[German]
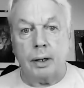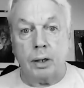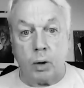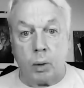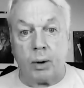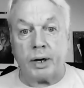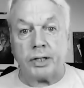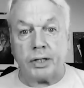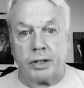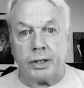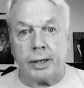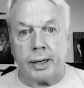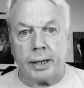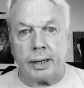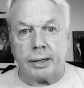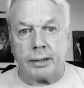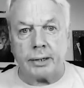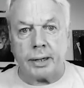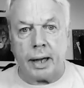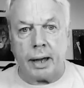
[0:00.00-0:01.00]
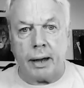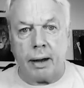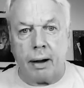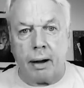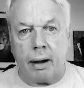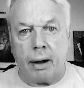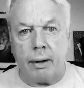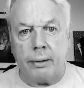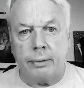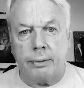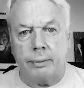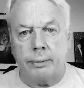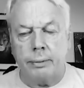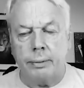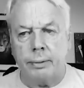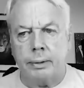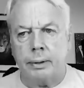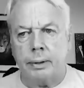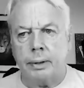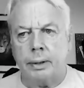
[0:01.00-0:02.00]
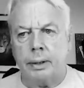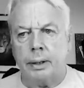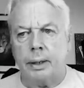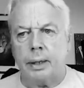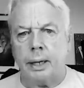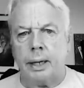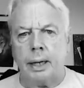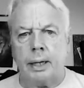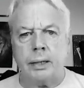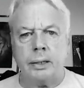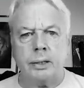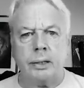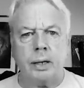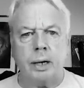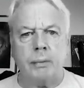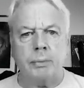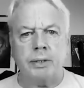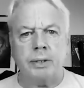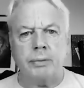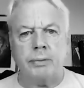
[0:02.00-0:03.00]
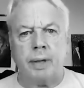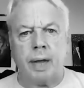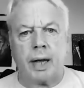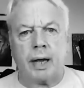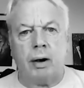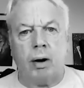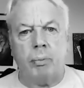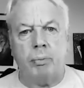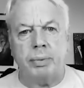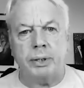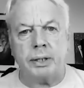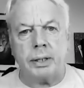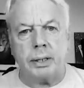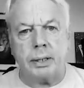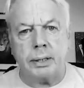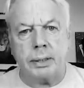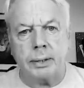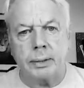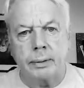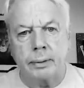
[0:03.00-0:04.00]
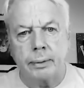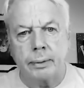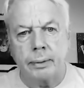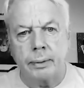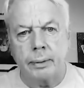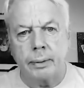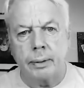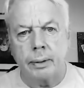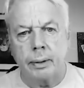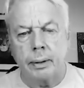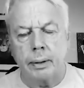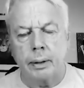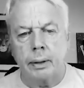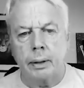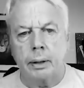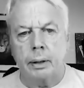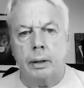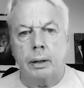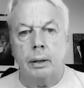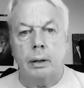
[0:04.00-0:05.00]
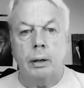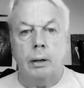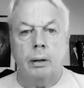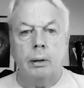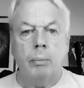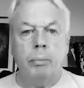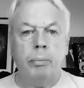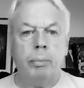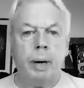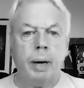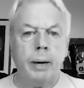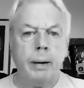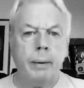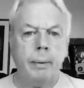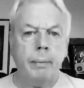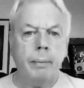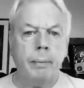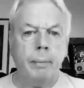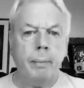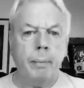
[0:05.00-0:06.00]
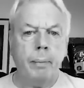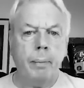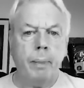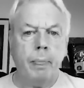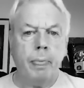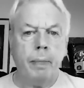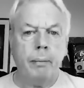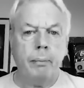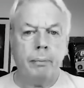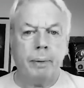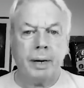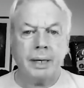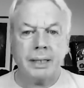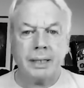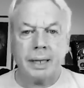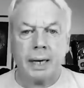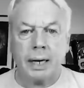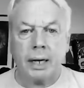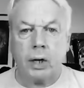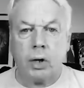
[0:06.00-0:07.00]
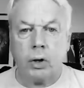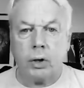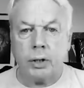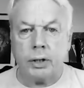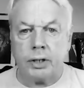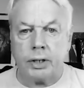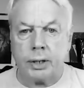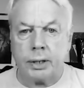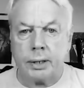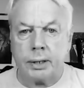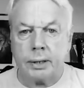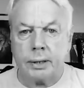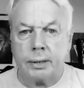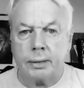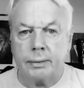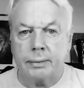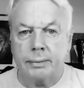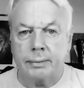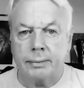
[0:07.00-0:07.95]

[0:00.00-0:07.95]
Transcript: Questioning as they are in terms of their competence, but by psychologists.